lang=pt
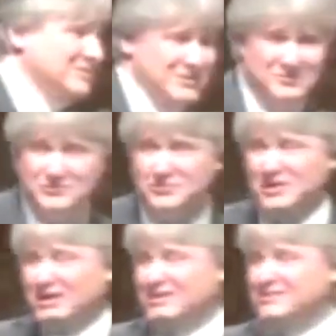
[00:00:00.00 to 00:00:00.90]
Se não for
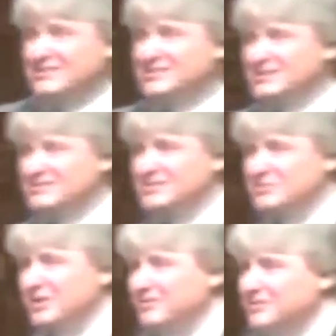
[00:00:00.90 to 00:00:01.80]
a graça de Jesus
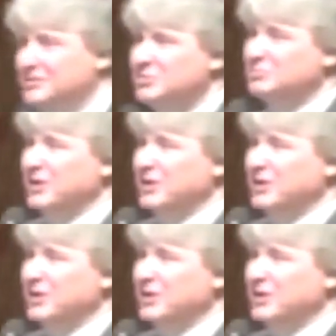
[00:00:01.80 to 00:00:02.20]
na minha vida, eu estou